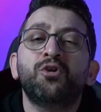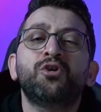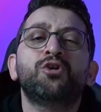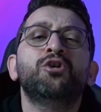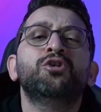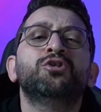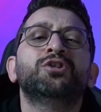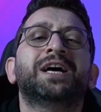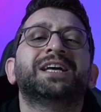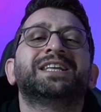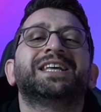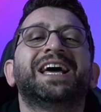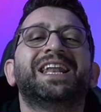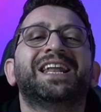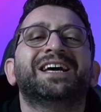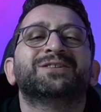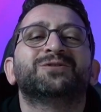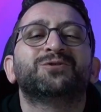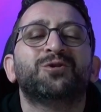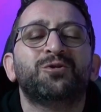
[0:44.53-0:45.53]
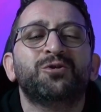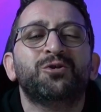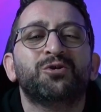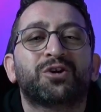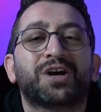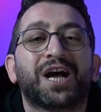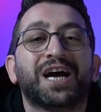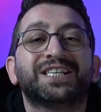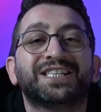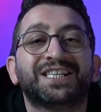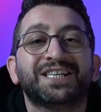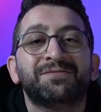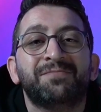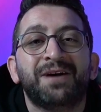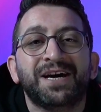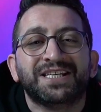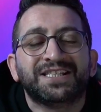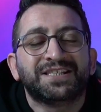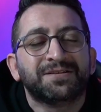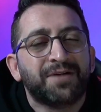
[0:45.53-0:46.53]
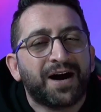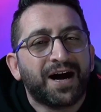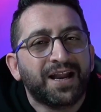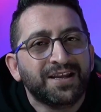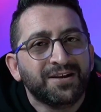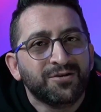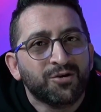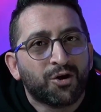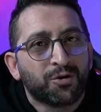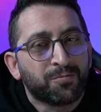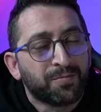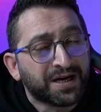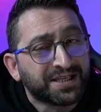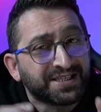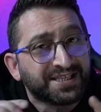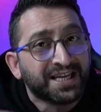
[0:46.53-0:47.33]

bu konudan gelen soruyu kaçırma ihtimalin yok.